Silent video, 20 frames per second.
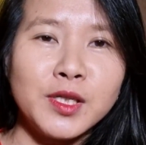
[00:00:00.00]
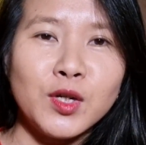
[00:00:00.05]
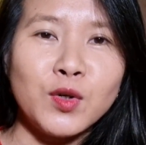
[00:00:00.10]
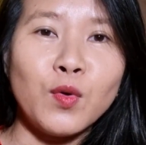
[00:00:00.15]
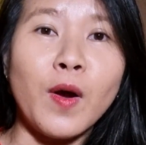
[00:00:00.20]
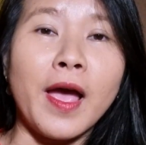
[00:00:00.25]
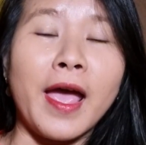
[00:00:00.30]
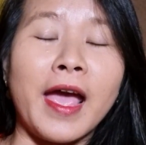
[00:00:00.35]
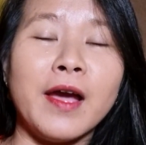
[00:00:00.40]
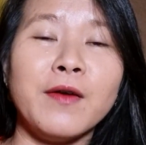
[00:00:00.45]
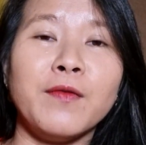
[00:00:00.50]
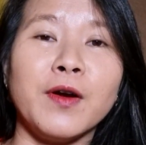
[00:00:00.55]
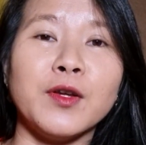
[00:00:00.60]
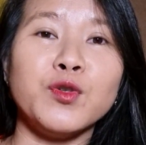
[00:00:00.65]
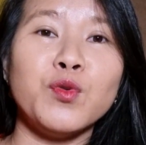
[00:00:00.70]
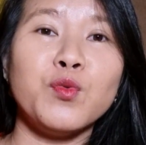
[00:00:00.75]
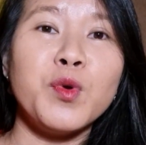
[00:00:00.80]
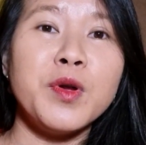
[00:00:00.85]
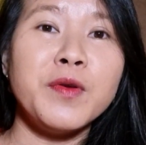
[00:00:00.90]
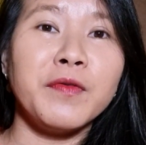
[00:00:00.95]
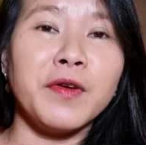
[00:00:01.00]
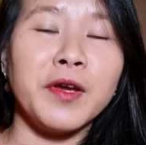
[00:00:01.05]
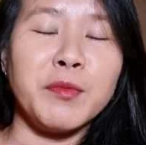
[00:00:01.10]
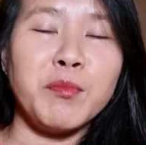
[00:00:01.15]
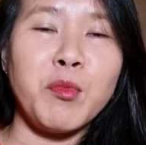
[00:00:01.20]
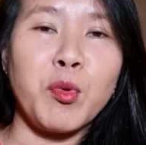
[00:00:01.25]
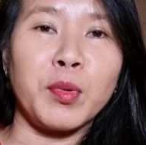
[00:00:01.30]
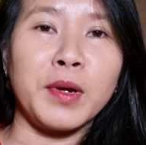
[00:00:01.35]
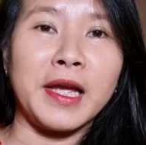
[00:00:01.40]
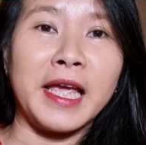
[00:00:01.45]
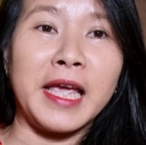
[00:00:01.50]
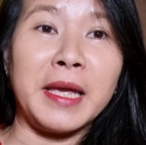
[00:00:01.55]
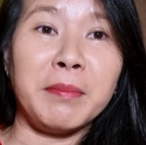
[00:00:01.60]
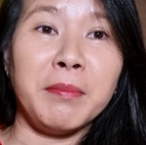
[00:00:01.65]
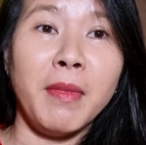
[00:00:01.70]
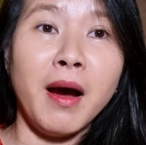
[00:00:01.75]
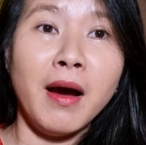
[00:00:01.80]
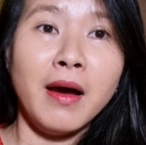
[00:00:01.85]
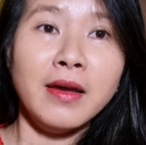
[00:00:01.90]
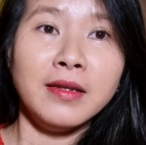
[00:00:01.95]
sức khỏe và chúc quý vị một ngày
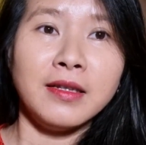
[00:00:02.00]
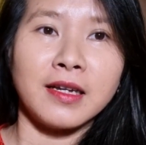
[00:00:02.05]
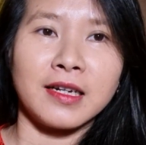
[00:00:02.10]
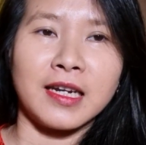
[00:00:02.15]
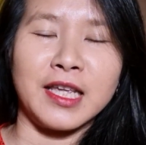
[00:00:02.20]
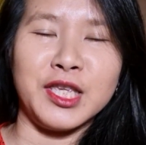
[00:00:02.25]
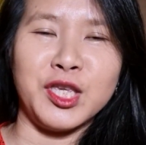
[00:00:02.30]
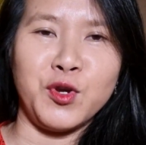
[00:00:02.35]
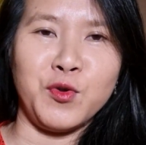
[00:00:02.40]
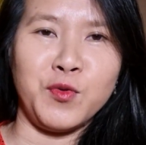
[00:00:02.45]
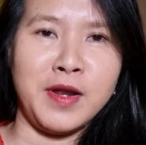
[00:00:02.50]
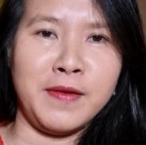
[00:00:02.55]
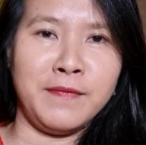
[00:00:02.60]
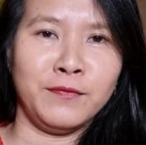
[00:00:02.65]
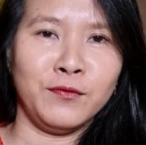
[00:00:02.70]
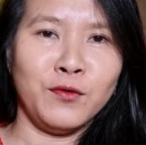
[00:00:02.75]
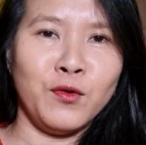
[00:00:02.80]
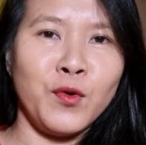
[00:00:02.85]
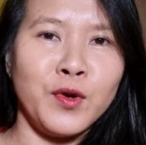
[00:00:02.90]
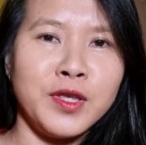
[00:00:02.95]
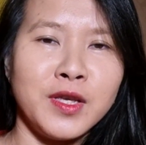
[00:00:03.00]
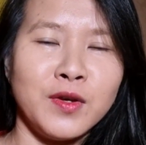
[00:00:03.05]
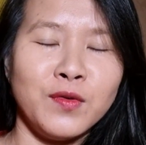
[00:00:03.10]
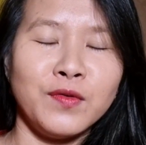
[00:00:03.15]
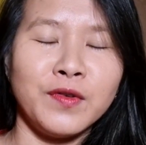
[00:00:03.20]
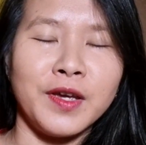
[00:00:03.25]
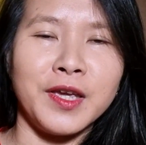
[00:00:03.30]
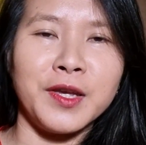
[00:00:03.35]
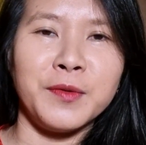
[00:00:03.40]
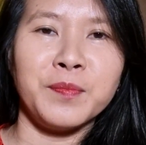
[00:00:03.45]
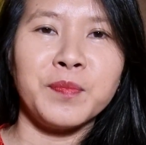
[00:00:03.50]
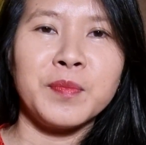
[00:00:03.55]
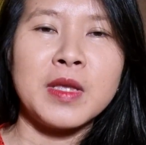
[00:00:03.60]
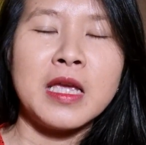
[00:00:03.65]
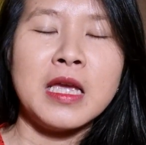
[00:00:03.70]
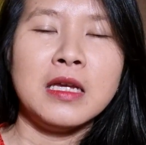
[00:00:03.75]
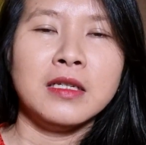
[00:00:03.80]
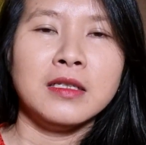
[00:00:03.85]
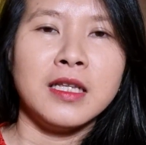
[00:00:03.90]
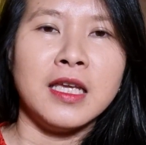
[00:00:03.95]
mới thật là nhiều niềm vui nha quý vị
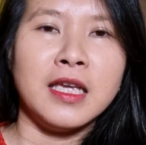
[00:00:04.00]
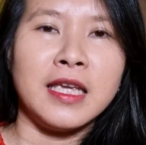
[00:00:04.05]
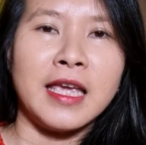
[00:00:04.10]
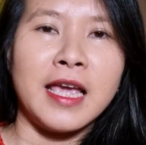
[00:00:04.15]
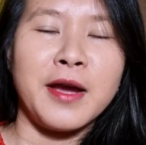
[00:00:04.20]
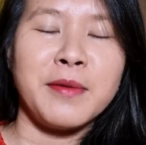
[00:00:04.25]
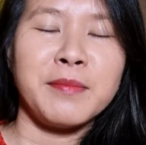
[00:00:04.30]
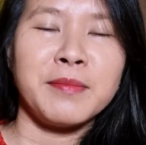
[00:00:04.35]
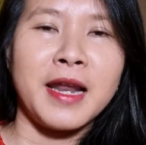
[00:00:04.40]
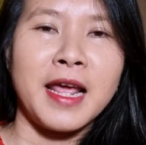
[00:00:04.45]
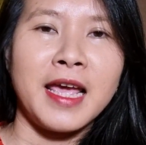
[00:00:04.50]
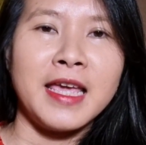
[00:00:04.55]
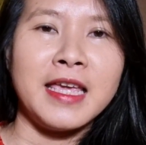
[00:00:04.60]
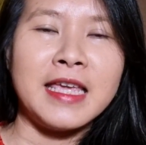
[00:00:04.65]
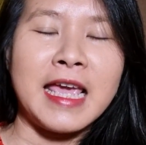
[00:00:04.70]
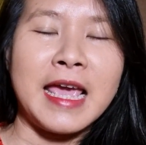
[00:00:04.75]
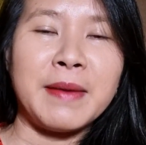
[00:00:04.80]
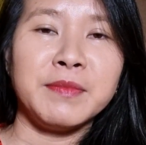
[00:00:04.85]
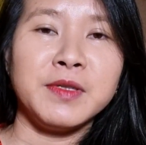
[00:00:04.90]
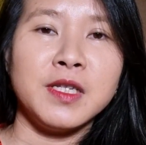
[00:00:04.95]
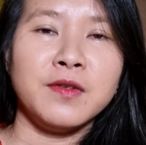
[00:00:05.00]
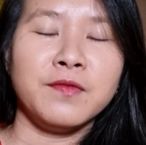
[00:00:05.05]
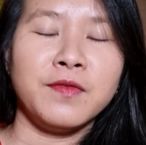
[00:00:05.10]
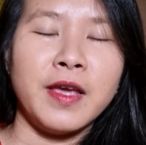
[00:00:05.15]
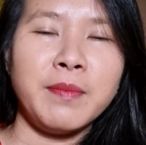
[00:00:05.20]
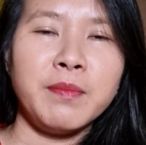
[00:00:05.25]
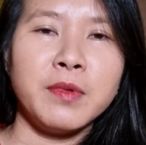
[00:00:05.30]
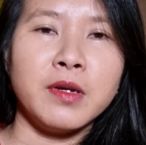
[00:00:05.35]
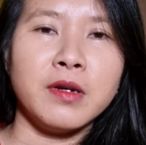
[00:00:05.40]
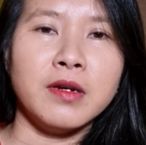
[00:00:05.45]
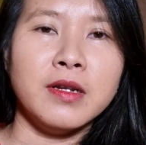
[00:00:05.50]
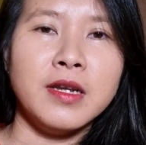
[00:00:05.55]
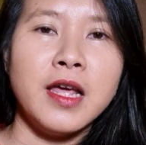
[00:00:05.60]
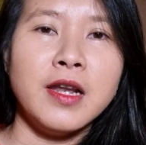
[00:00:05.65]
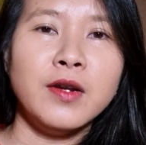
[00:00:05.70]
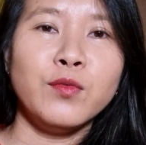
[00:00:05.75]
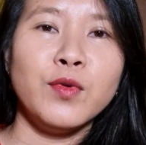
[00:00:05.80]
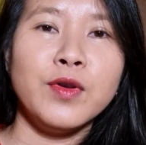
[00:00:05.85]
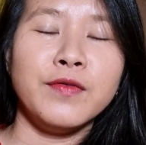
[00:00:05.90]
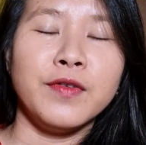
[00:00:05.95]
Thì ngày hôm nay em xin phép gửi
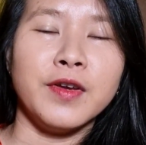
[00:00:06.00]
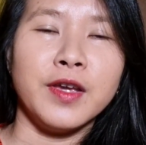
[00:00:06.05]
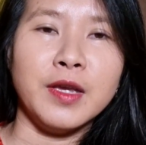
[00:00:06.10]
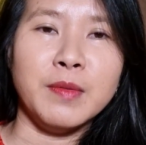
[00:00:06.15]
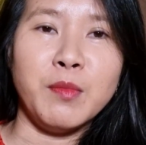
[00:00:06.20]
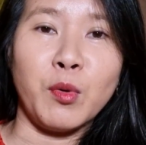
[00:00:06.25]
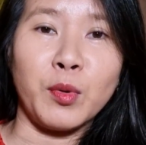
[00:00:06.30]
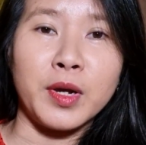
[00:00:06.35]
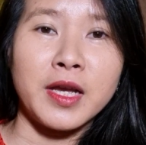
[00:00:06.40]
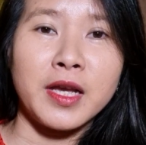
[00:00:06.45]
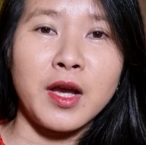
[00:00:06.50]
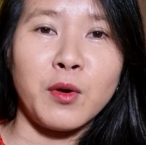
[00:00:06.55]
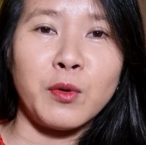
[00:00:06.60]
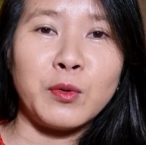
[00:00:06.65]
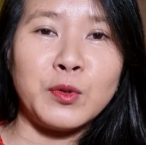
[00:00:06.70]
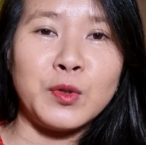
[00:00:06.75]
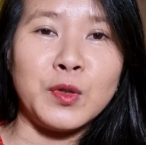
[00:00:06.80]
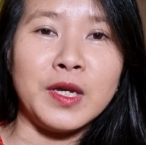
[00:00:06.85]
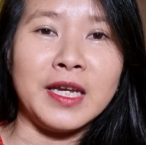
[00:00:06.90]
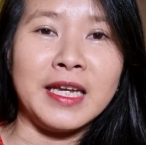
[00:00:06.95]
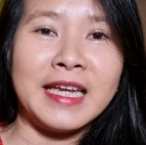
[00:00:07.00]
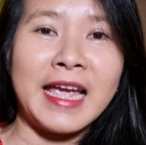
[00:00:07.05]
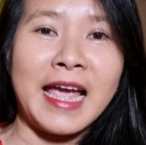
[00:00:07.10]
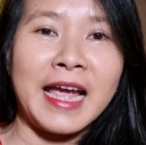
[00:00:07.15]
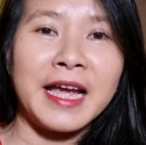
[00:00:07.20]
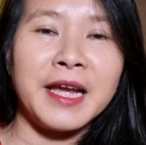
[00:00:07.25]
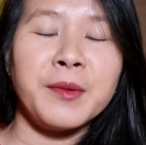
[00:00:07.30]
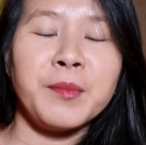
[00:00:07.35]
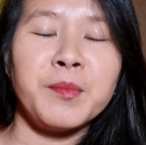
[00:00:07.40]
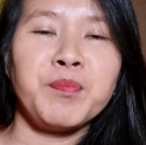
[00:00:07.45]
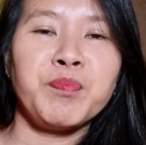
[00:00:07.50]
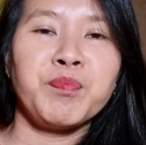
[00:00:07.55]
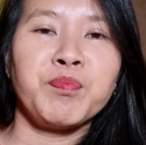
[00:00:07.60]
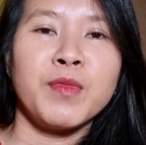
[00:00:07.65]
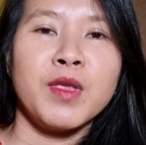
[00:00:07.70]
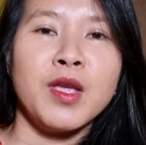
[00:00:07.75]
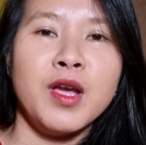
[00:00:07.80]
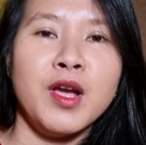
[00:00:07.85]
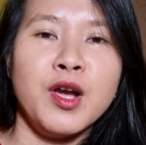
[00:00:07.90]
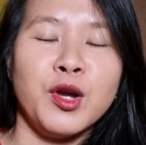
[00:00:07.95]
đến quý vị một cái câu chuyện ngắn
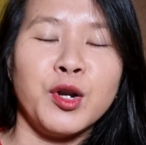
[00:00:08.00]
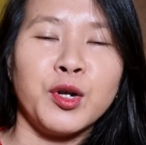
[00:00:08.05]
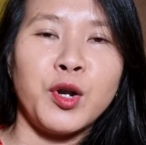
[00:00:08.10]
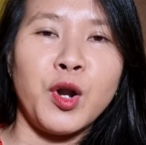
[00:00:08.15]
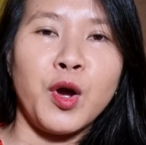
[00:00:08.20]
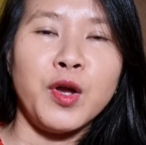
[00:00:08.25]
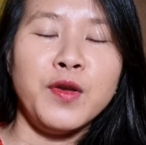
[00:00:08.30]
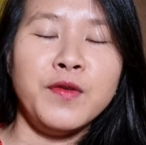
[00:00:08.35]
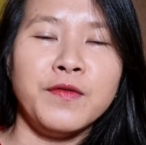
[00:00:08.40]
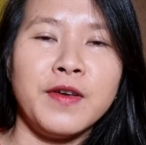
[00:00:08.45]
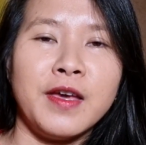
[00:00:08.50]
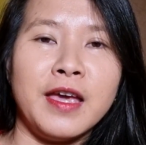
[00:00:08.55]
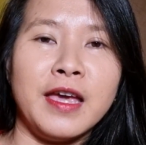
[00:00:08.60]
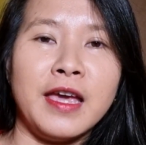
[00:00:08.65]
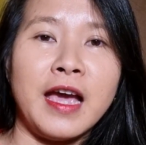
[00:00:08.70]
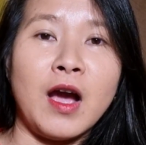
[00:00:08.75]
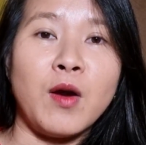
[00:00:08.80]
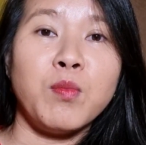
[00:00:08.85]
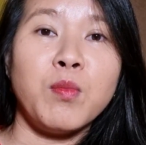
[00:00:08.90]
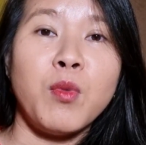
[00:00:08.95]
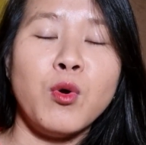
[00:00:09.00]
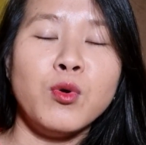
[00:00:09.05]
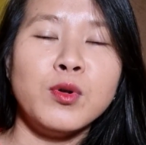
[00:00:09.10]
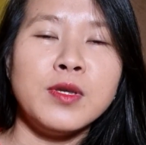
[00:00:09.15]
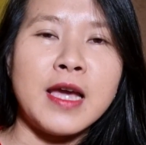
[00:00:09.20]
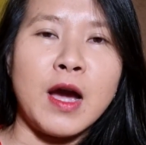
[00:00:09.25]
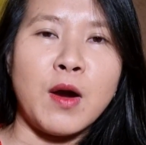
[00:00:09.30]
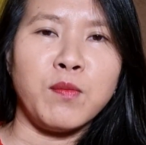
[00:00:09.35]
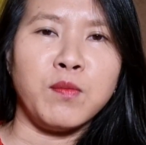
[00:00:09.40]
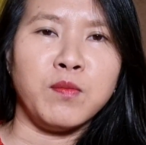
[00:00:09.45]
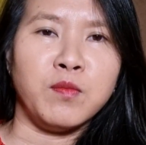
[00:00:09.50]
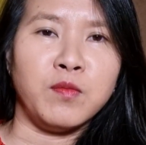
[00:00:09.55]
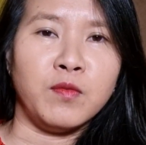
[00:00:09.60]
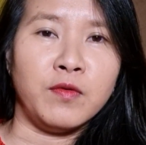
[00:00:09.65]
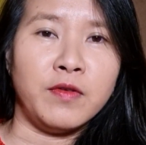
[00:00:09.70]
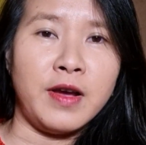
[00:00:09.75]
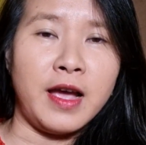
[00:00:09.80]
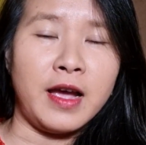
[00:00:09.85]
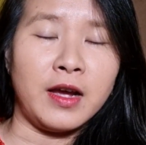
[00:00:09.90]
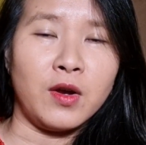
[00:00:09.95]
Nói về ông bố chồng
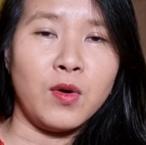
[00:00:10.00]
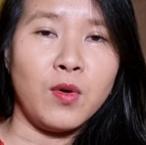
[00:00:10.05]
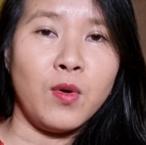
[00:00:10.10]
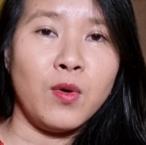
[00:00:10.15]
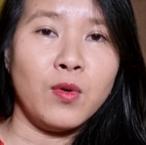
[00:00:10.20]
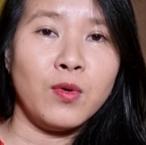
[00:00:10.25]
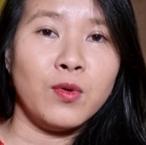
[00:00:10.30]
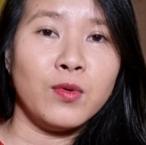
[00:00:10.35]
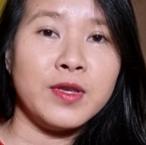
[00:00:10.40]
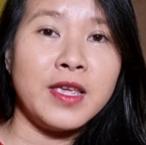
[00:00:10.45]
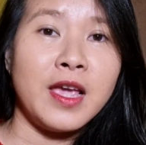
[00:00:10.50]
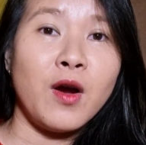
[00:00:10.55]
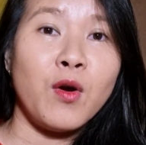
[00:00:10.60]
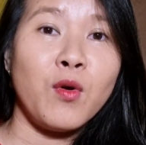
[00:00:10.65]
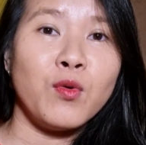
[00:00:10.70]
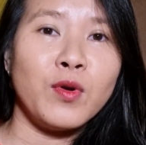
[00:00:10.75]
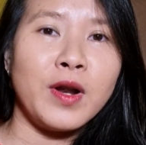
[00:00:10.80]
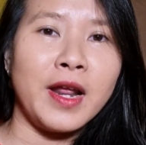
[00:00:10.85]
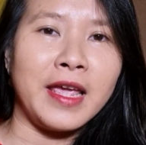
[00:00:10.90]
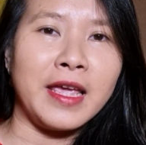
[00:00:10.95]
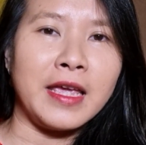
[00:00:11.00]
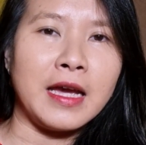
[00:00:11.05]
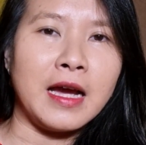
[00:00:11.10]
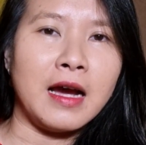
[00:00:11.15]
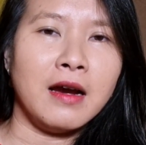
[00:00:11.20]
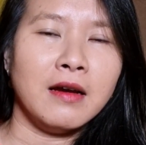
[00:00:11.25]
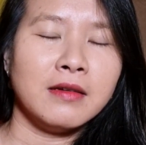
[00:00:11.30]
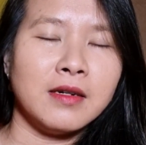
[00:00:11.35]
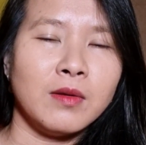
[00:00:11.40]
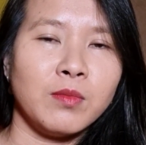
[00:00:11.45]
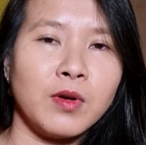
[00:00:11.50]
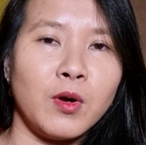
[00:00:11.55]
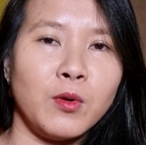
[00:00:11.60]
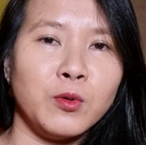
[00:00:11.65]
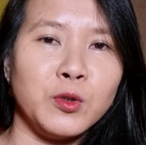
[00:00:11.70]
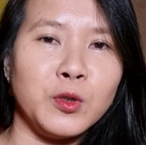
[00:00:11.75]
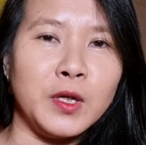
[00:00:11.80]
và cô dâu này ở trong câu